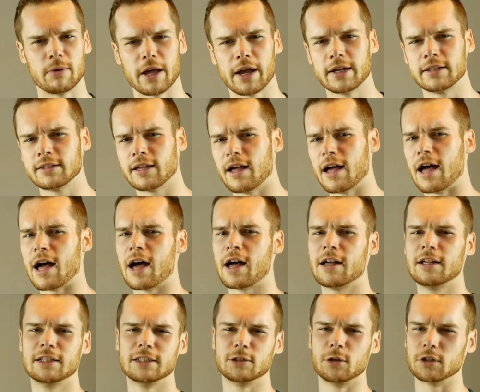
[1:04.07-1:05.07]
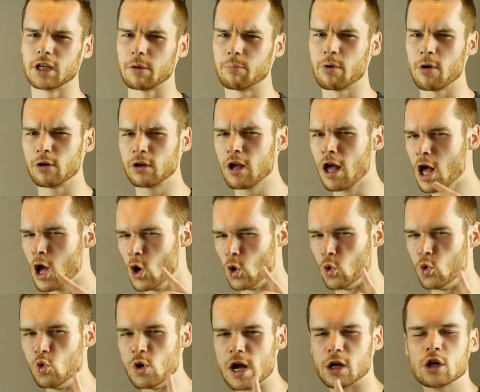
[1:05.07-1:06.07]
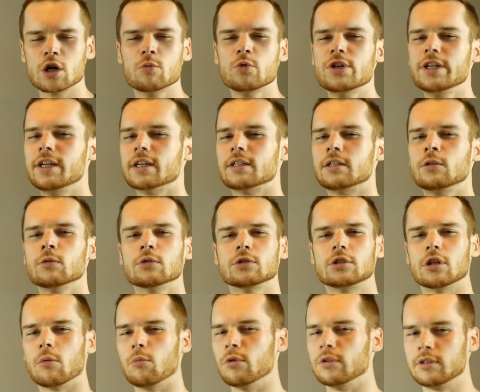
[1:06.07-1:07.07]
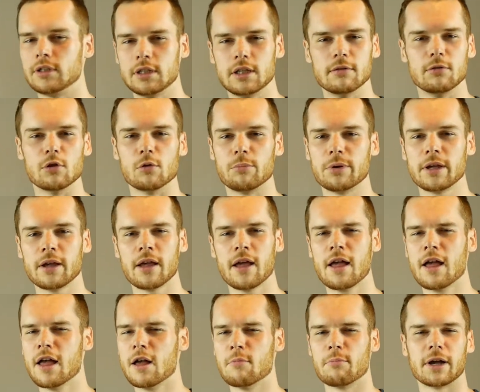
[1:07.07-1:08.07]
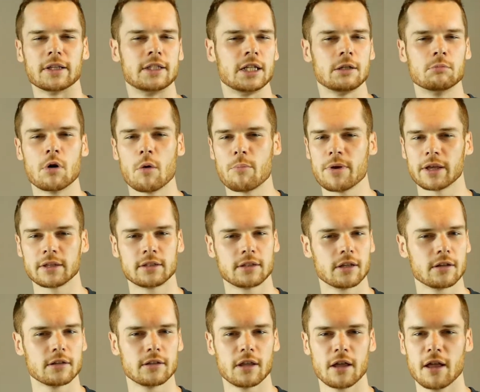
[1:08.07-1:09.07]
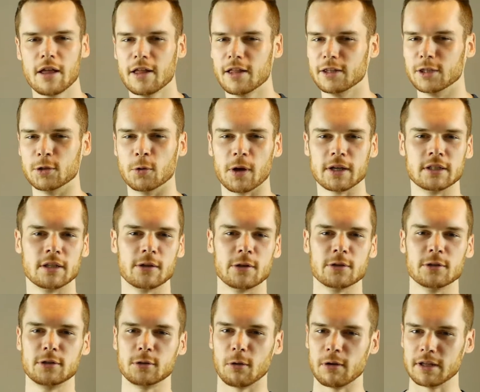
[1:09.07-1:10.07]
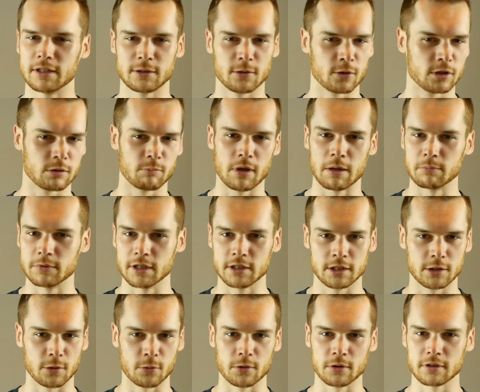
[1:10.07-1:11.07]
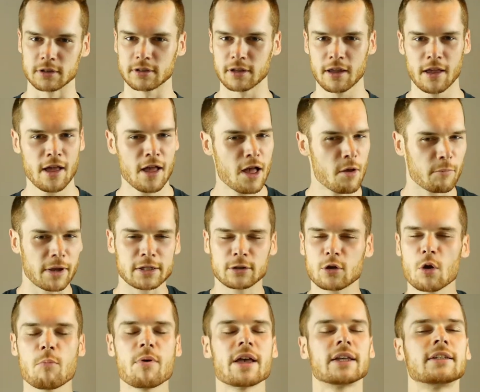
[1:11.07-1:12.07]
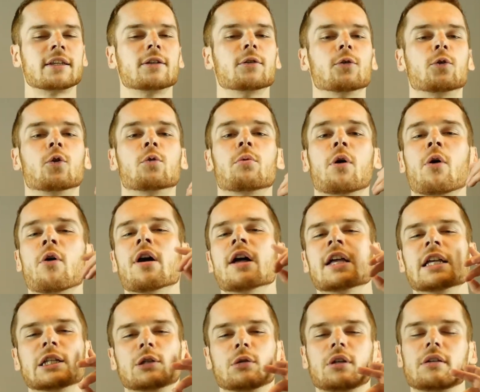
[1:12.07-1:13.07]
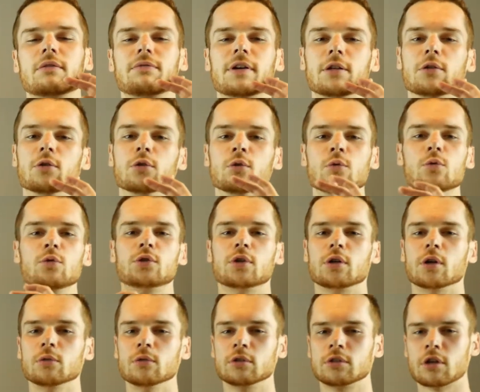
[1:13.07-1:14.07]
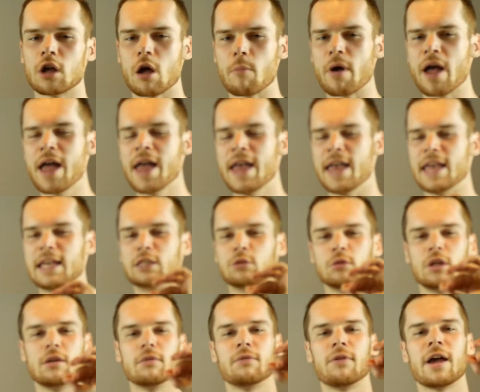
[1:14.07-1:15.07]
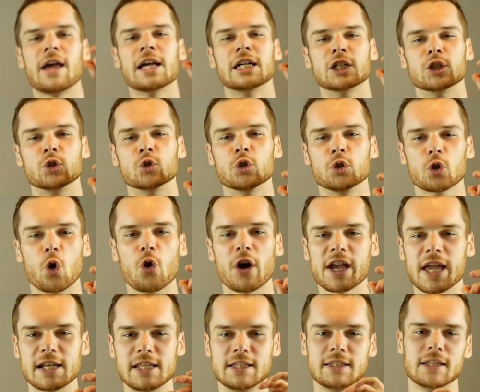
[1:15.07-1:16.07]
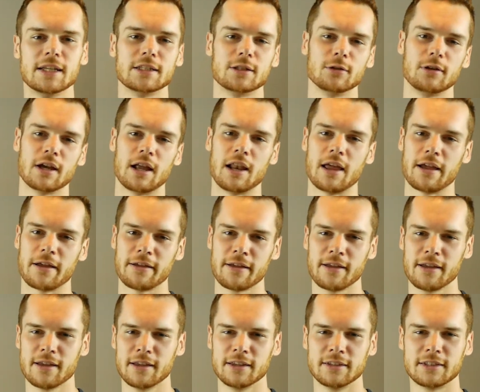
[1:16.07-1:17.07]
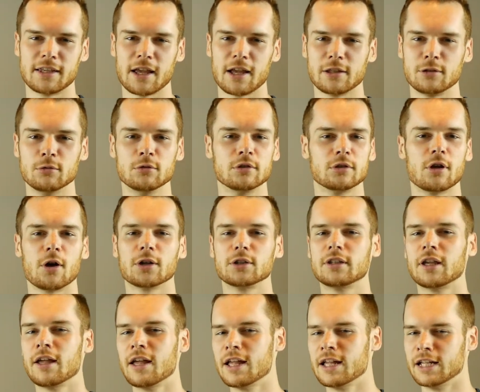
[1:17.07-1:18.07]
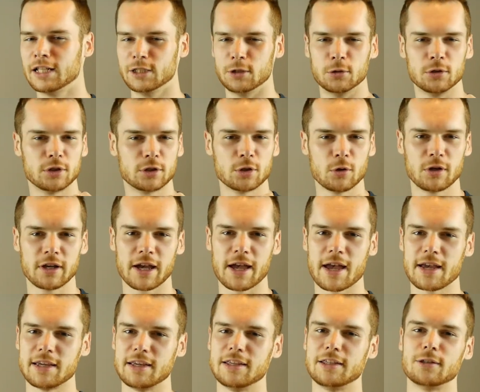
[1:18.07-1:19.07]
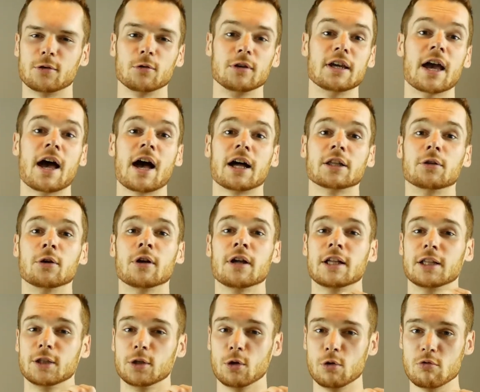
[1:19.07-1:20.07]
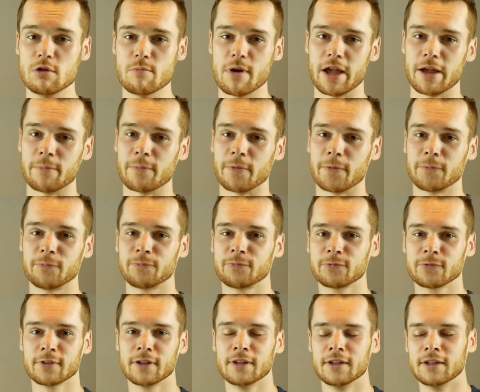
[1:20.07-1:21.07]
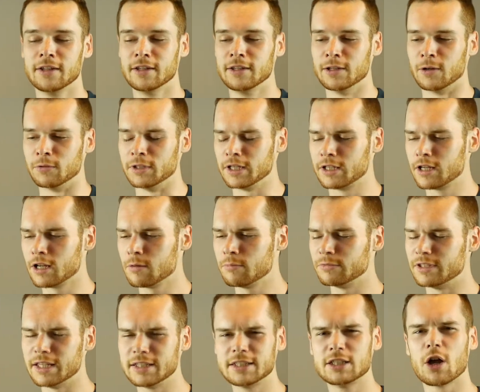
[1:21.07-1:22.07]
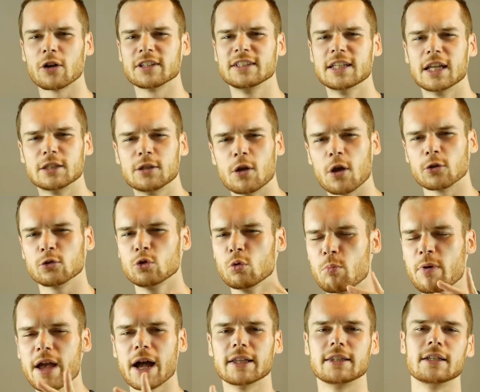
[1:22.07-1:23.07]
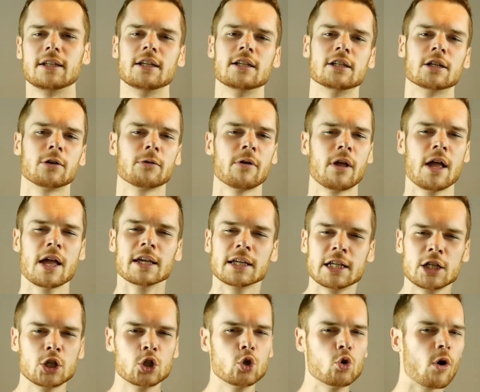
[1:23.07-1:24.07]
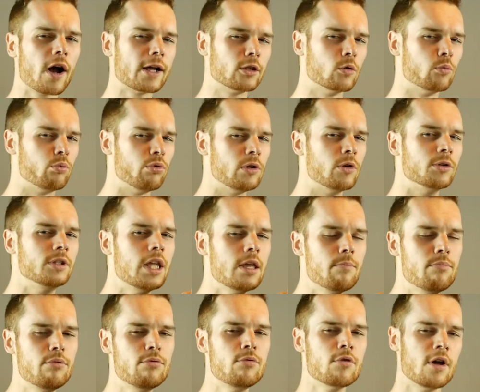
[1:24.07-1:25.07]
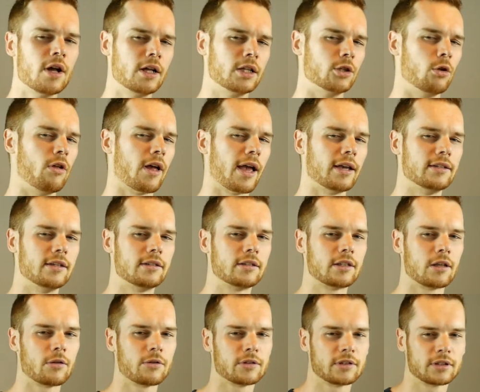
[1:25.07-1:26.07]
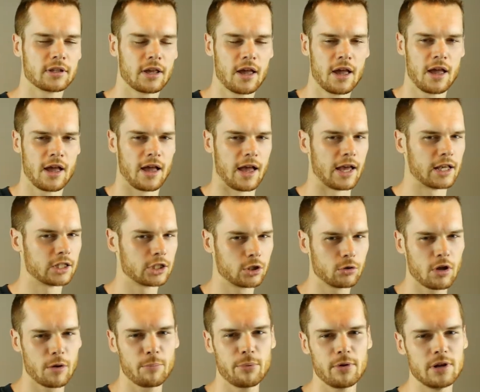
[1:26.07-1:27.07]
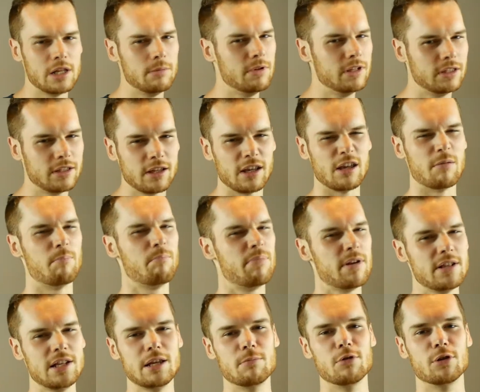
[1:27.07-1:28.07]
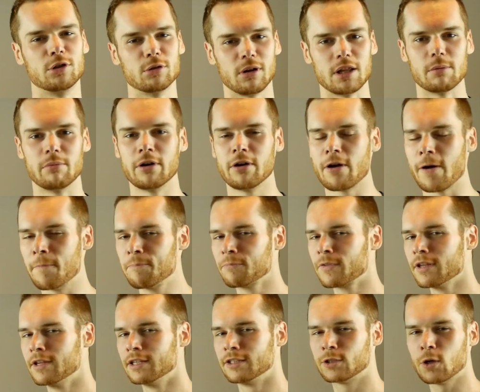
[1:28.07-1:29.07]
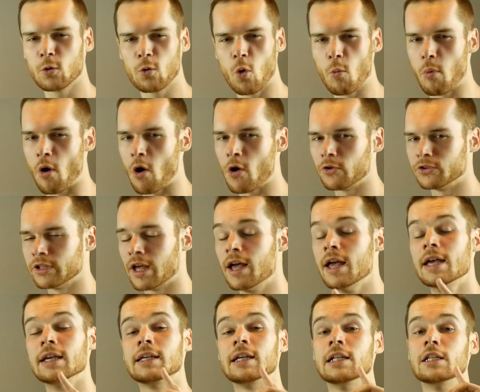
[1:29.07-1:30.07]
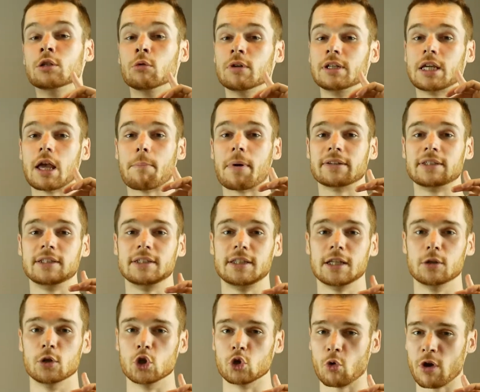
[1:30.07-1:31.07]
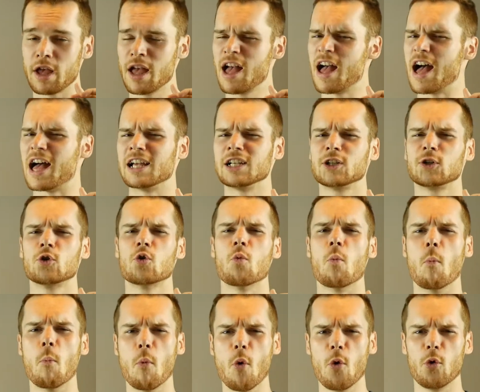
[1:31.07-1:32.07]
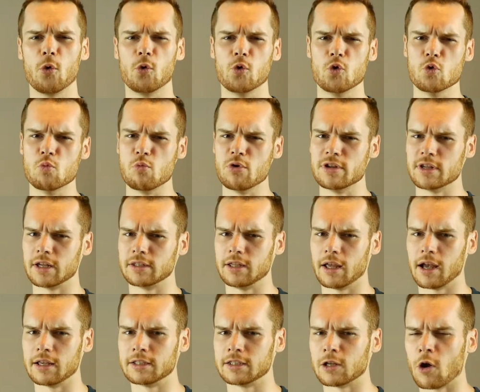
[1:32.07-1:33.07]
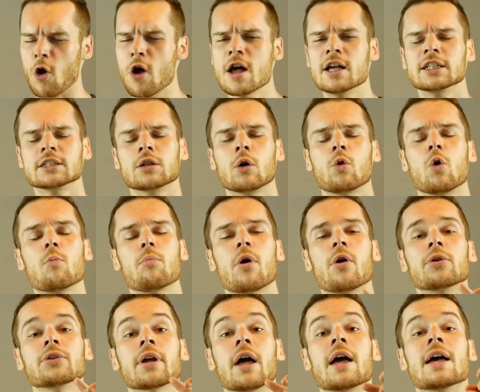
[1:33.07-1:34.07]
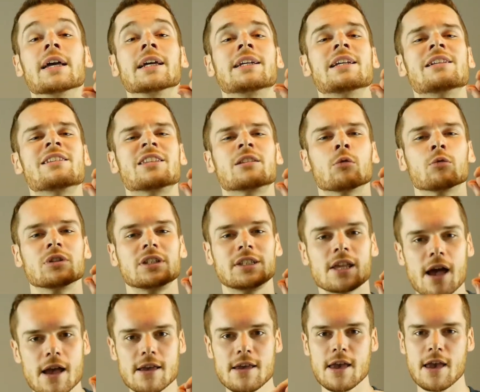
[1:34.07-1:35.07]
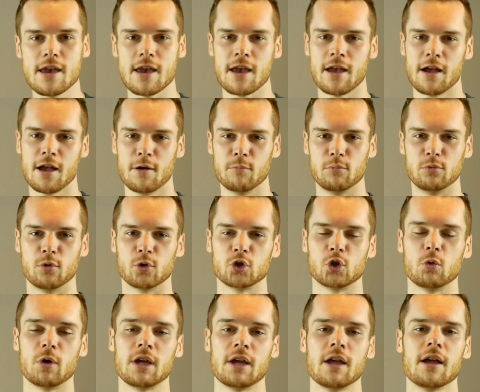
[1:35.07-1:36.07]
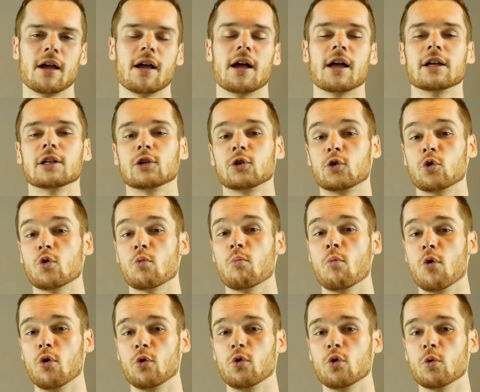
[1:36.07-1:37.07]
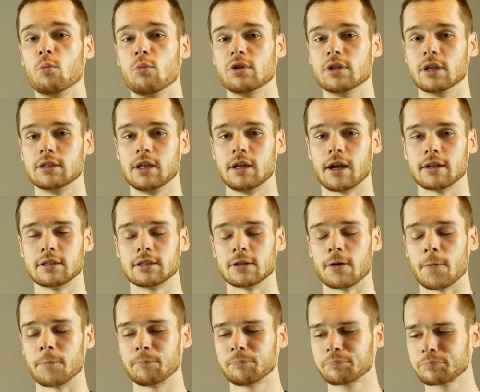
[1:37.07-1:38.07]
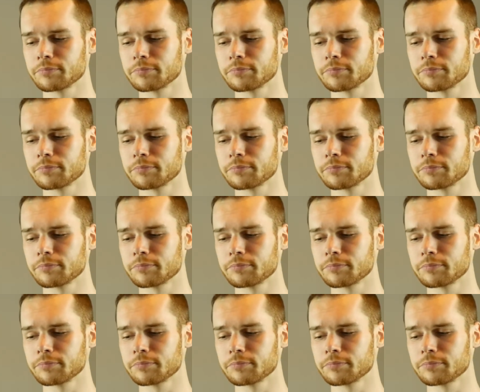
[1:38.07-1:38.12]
paraître à notre époque, où la communication semble si développée, pratiquement personne ne raisonne sur l'essence même des choses. Presque personne ne comprend ce qui fait de nous ce que nous sommes et ce qui fait de notre réalité ce qu'elle est. C'est une sorte de secret qui se garde de lui-même. On est comme des ordinateurs super intelligents qui joueraient depuis le début de leur existence à un jeu un peu limité et pénible sur les bords, sans comprendre qu'ils ont les capacités de jouer à un jeu beaucoup plus intéressant, sans comprendre qu'ils sont taillés pour jouer à un jeu beaucoup plus intéressant